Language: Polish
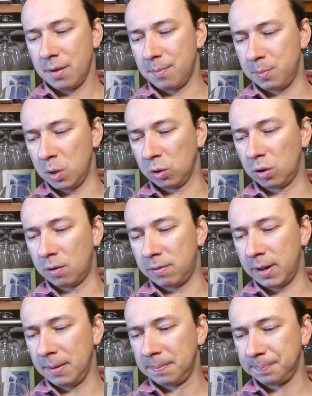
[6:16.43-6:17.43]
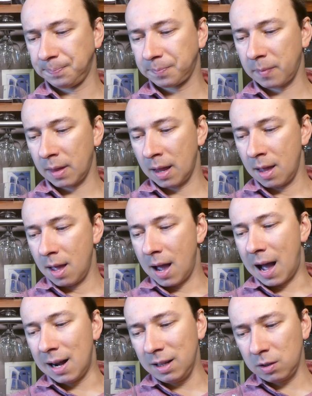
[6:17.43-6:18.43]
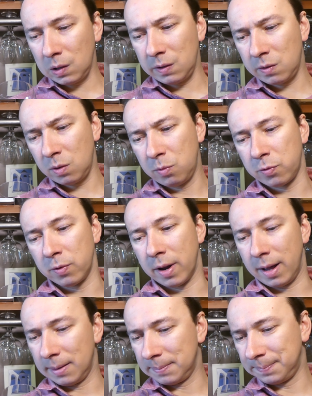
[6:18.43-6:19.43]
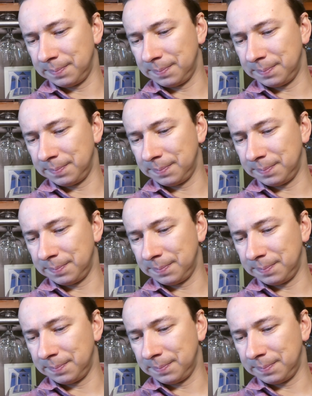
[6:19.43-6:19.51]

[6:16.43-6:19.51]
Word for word: miodowe, ale to jest równe.